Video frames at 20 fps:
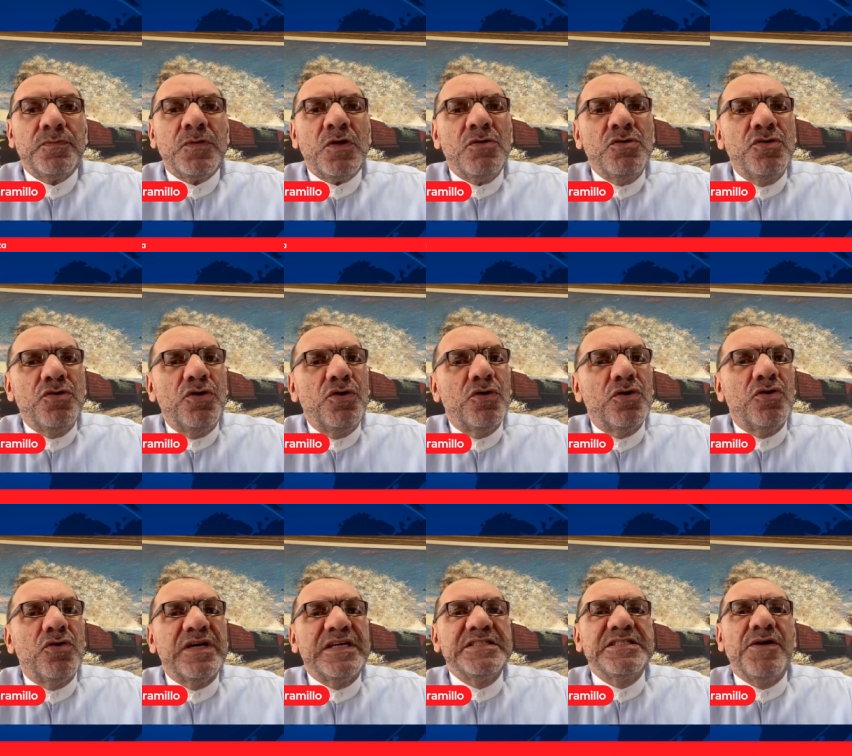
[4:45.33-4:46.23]
yo no
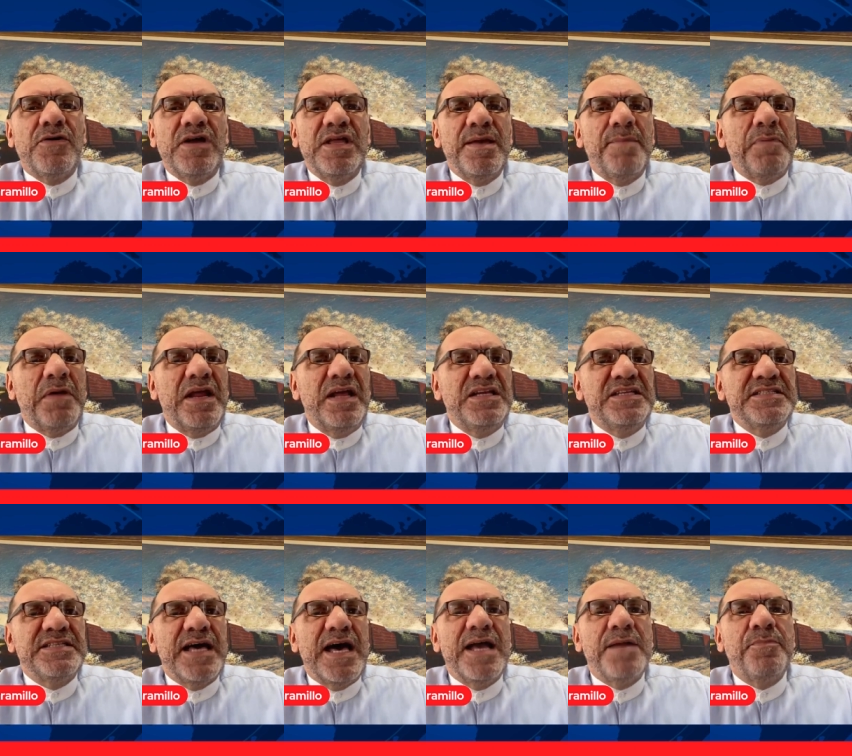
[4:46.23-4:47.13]
creo que se vaya a
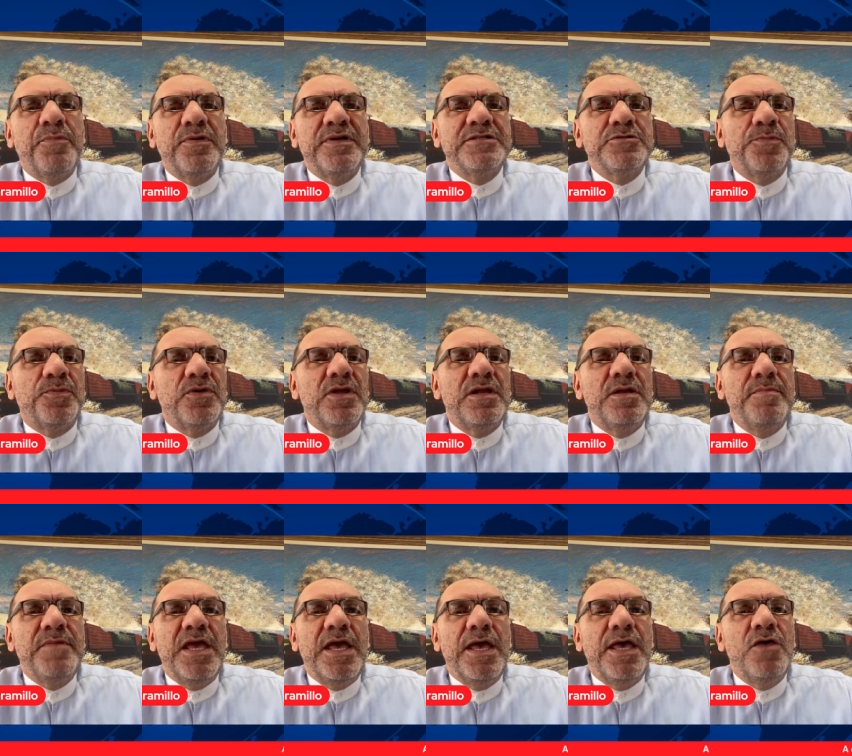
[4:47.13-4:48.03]
paralizar pues por el
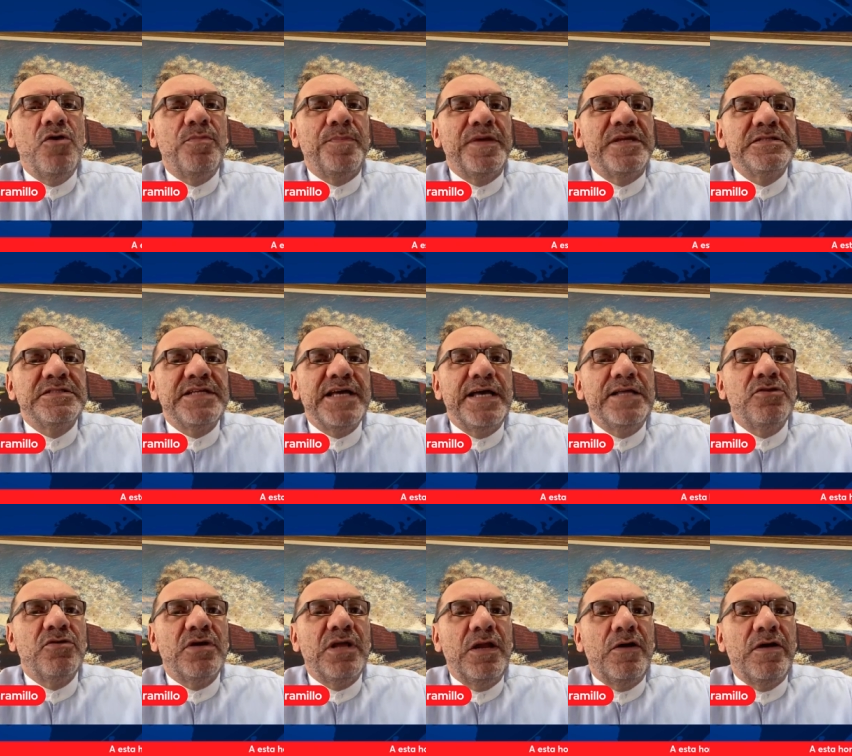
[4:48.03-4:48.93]
miedo
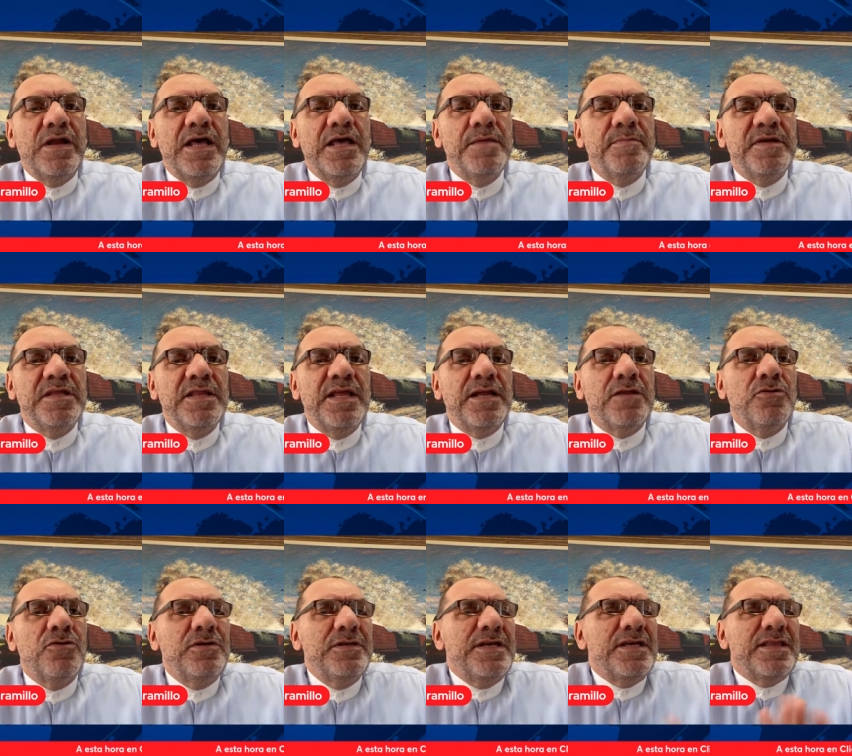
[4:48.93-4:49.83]
pensando que la van a demandar,
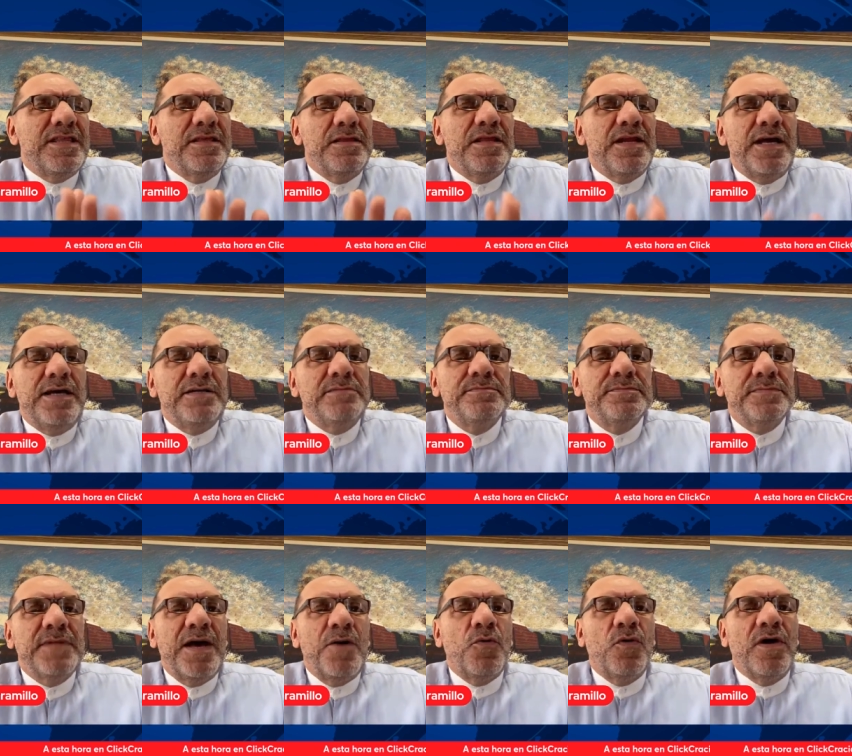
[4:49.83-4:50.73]
no, ya tendrá
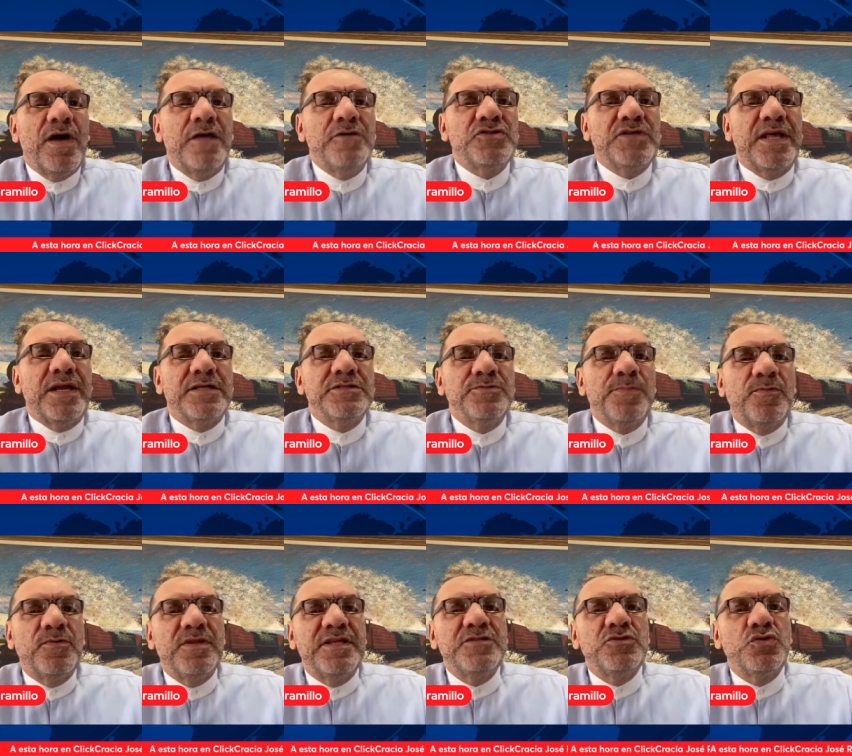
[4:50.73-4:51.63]
abogados que
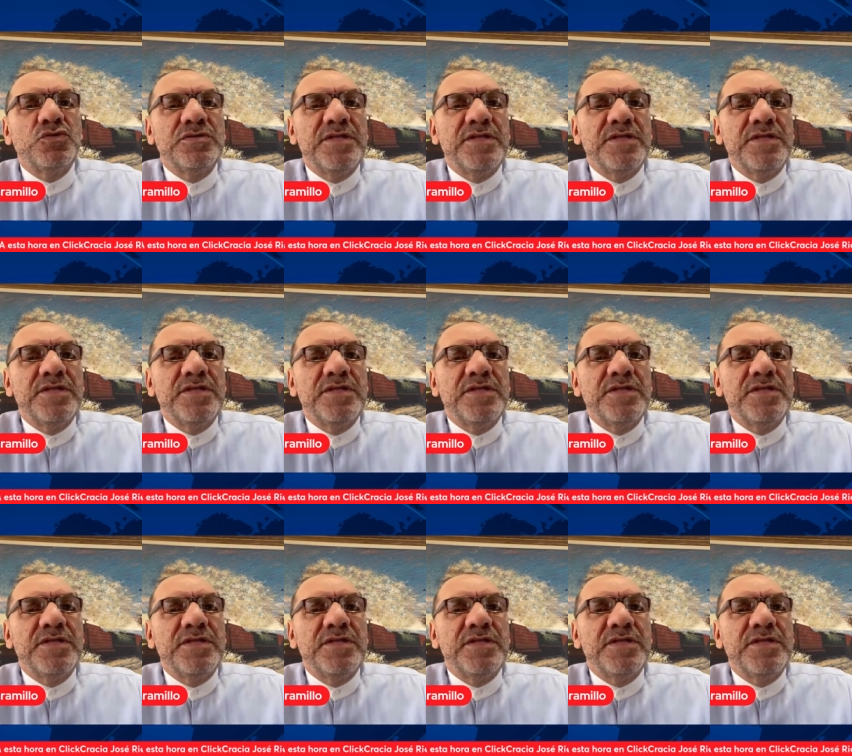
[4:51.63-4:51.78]
responden sus